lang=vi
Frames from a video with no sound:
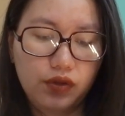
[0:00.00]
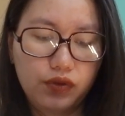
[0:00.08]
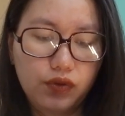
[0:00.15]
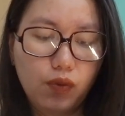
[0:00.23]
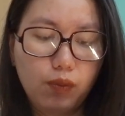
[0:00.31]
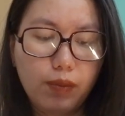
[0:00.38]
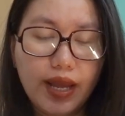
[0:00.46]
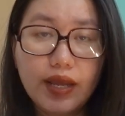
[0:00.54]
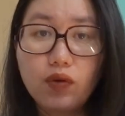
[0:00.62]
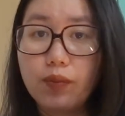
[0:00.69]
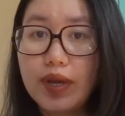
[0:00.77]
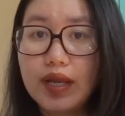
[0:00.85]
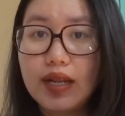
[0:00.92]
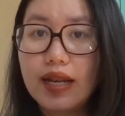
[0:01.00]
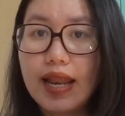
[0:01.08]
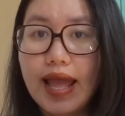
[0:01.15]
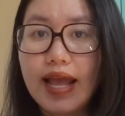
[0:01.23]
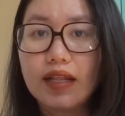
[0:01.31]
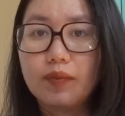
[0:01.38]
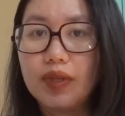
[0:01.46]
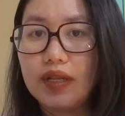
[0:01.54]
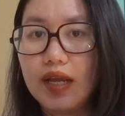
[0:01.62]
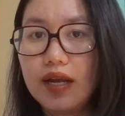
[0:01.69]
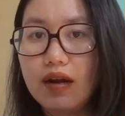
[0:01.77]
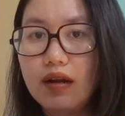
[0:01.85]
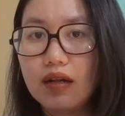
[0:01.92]
dùng máy của Medela thì mình
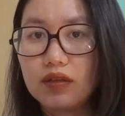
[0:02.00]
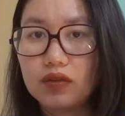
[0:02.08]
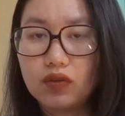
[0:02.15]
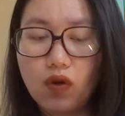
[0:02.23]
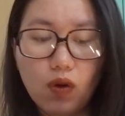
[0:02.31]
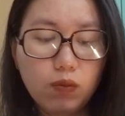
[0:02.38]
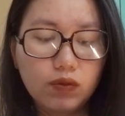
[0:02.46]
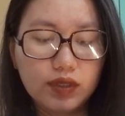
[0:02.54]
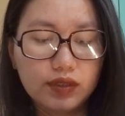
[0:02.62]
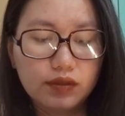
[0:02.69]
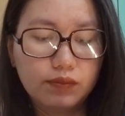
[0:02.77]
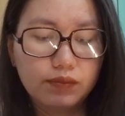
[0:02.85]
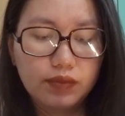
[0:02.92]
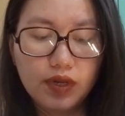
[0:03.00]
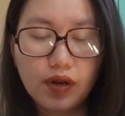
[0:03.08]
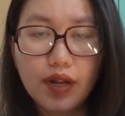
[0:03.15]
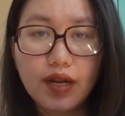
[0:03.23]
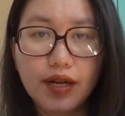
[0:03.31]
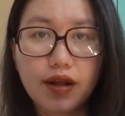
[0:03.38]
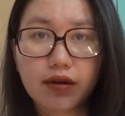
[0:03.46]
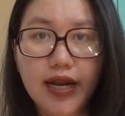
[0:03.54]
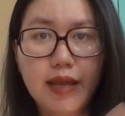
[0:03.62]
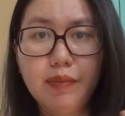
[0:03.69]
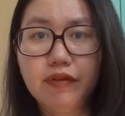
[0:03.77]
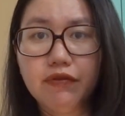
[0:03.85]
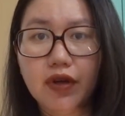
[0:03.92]
thấy rất là tốt và cho nên là đợt
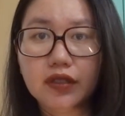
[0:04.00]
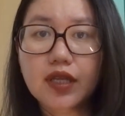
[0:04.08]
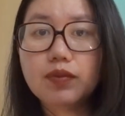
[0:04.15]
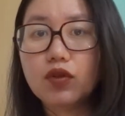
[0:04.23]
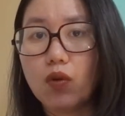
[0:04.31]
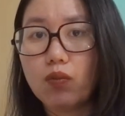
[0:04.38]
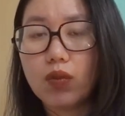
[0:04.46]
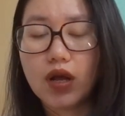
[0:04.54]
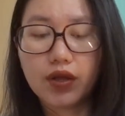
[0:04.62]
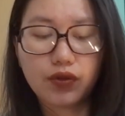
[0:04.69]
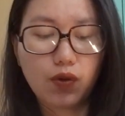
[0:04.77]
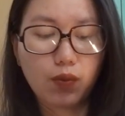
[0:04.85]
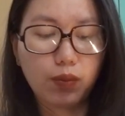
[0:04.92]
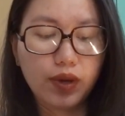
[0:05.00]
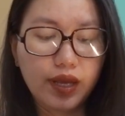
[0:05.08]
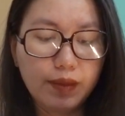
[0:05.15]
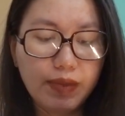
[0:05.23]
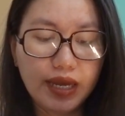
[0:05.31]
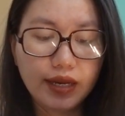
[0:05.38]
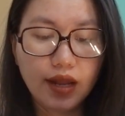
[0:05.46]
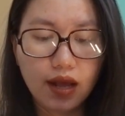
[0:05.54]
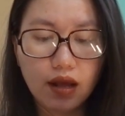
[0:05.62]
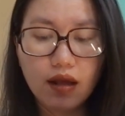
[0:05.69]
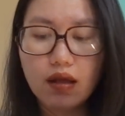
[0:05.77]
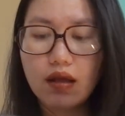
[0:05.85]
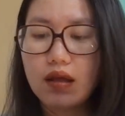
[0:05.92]
này mình vẫn tiếp tục mà dùng cái máy
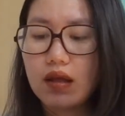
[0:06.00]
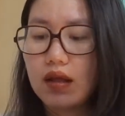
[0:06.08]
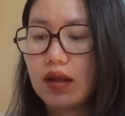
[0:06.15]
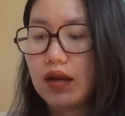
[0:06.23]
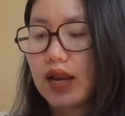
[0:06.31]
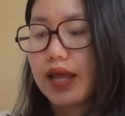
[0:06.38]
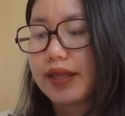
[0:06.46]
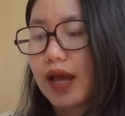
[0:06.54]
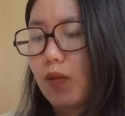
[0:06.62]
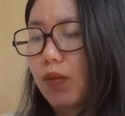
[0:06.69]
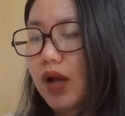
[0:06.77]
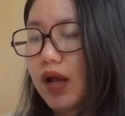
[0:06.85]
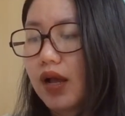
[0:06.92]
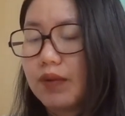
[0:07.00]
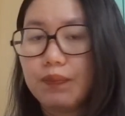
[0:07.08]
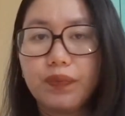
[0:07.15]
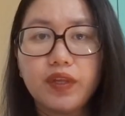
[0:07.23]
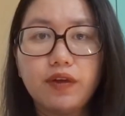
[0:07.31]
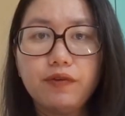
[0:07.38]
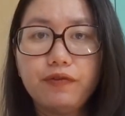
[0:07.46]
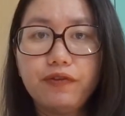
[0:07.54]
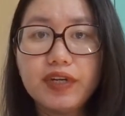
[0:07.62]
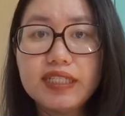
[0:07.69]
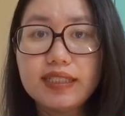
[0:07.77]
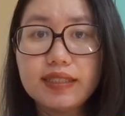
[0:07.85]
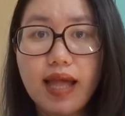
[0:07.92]
đó là dòng
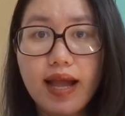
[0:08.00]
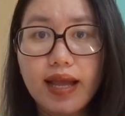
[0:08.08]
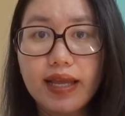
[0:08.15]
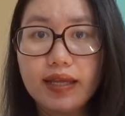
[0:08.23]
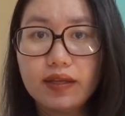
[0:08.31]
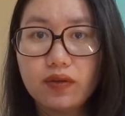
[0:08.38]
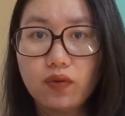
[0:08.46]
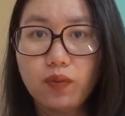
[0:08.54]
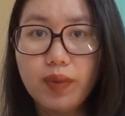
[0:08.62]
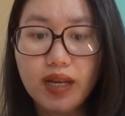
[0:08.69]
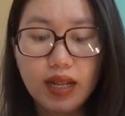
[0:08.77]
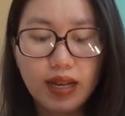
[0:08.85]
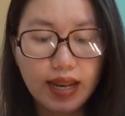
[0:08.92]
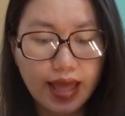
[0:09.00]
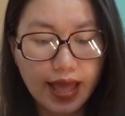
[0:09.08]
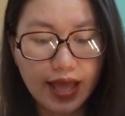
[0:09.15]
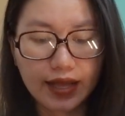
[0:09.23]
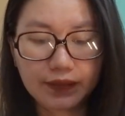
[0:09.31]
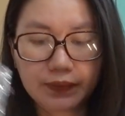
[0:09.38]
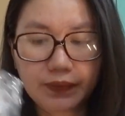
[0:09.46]
freestyle của Medela